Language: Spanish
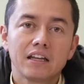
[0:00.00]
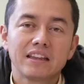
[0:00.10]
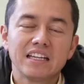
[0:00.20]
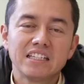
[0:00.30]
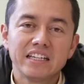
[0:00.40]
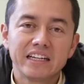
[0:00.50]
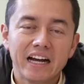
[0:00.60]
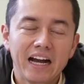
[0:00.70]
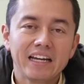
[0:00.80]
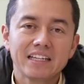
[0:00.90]
de
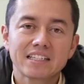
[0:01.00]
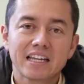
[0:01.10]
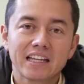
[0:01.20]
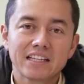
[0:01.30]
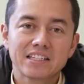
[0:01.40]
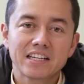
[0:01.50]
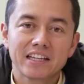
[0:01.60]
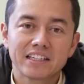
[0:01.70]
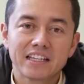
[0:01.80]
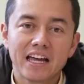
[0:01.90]
llegar hasta la
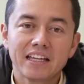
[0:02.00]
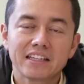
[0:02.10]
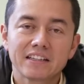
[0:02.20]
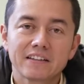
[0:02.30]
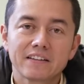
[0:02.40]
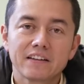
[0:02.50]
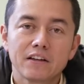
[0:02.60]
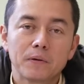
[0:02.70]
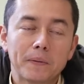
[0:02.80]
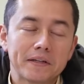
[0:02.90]
ancianidad
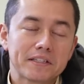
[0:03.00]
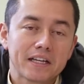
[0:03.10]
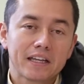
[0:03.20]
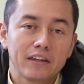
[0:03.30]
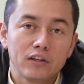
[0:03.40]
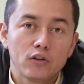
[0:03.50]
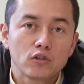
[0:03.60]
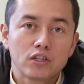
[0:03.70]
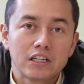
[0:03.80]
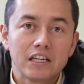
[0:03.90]
o hasta que
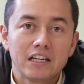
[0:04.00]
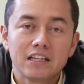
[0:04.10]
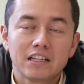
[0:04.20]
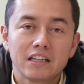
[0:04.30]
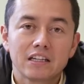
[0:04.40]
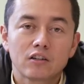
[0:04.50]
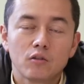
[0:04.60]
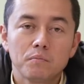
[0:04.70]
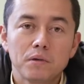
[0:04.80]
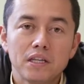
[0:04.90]
Dios te quiera tener
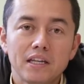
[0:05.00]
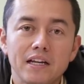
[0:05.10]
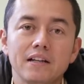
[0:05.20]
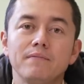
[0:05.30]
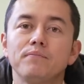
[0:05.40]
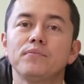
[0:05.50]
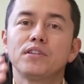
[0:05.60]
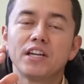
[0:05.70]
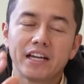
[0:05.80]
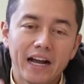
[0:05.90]
con vida,
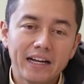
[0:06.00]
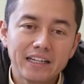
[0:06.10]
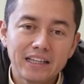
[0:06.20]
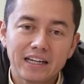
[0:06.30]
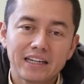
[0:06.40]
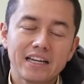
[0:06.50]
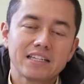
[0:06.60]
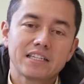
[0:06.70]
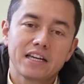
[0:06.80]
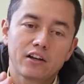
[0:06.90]
llegar en la
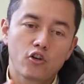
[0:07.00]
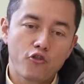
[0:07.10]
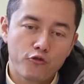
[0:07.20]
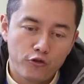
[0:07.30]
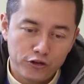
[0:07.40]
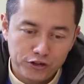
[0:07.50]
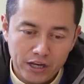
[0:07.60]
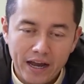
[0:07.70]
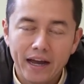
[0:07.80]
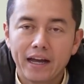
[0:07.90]
gracia
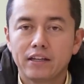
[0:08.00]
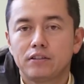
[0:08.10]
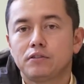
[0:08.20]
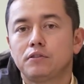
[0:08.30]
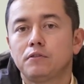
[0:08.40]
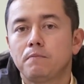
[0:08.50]
confesado,